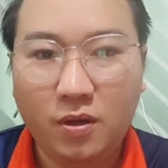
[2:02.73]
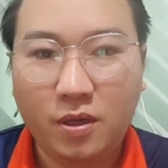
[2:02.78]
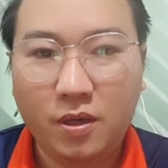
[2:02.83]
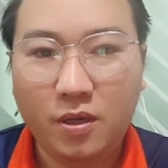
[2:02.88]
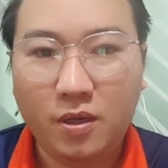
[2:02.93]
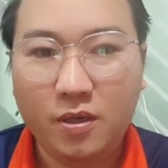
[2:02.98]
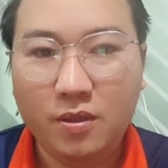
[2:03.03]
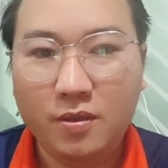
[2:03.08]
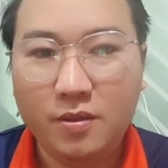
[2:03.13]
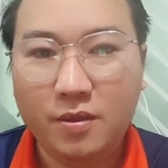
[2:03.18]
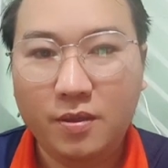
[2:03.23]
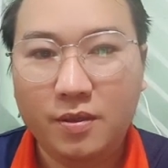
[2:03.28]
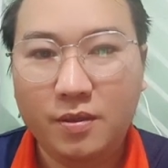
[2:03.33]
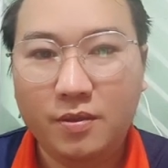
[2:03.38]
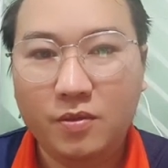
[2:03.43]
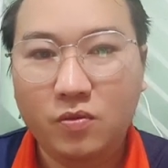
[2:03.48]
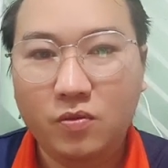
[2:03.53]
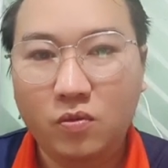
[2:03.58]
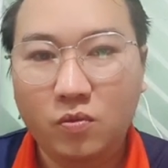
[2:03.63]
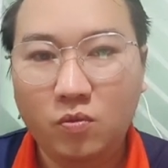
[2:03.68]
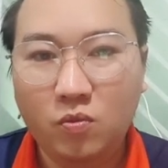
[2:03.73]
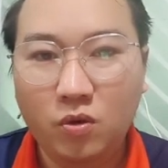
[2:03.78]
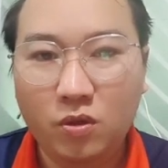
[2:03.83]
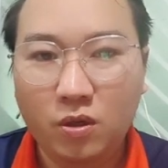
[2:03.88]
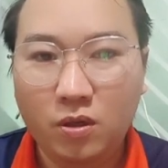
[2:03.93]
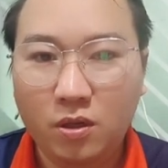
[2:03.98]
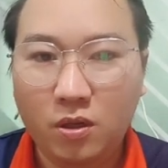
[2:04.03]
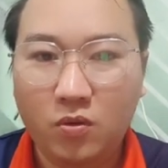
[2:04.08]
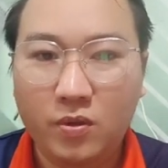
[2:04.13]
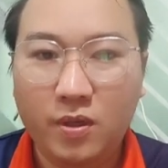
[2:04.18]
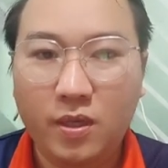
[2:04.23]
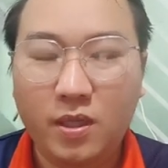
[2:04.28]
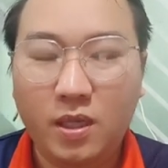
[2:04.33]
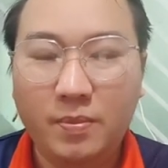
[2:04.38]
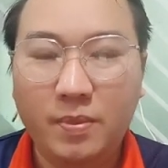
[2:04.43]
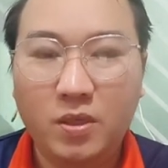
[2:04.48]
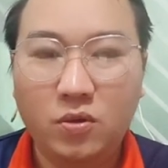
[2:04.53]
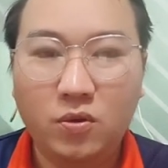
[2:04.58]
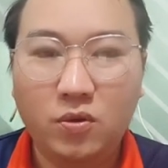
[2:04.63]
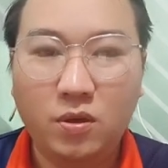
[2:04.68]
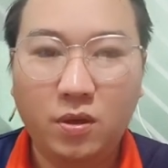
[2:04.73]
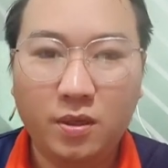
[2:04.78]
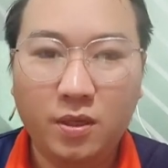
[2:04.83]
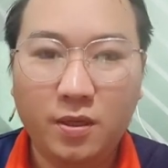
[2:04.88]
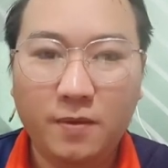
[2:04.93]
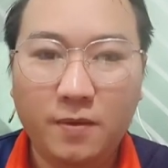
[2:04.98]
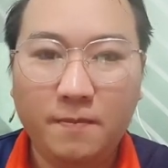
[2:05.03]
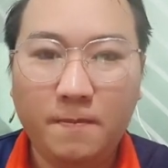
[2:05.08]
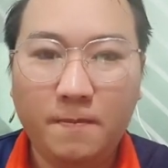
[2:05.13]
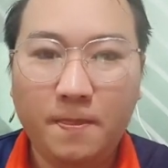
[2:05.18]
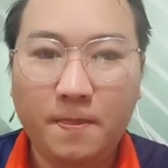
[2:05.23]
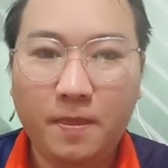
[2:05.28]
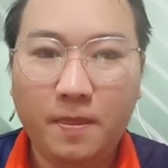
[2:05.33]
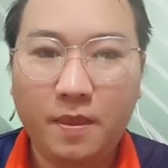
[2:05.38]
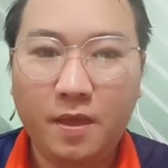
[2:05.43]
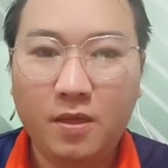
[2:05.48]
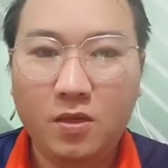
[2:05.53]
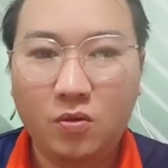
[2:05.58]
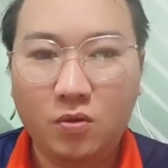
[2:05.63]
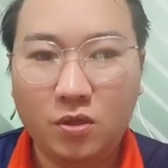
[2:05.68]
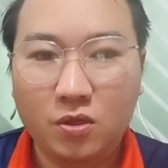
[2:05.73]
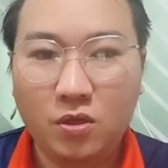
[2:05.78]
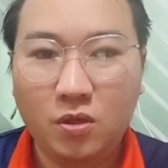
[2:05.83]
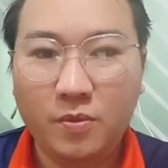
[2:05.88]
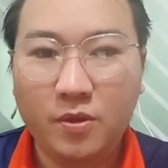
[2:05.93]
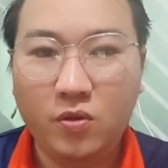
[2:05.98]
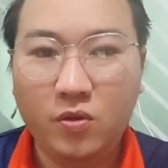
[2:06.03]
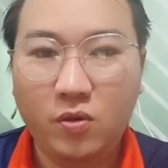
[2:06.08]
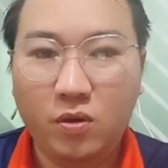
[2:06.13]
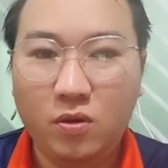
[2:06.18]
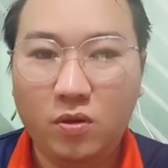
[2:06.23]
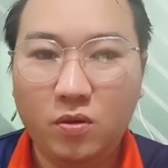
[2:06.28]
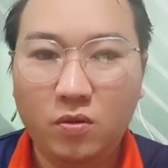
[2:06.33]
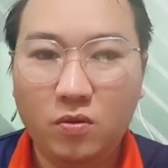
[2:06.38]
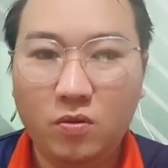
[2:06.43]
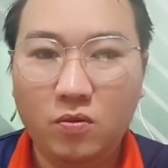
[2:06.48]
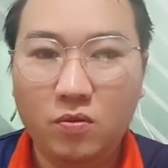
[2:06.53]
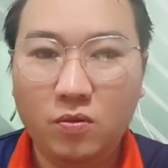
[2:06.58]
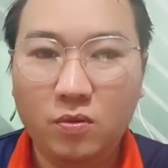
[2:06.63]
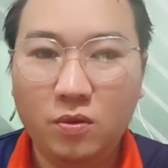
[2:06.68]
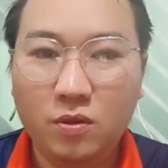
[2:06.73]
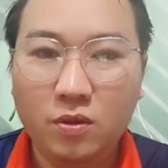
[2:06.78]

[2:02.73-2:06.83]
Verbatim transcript: đỡ chỉ cú mua lần đầu tê tê mẹ dùng nó thế tê rồi cho mình nhậu đâu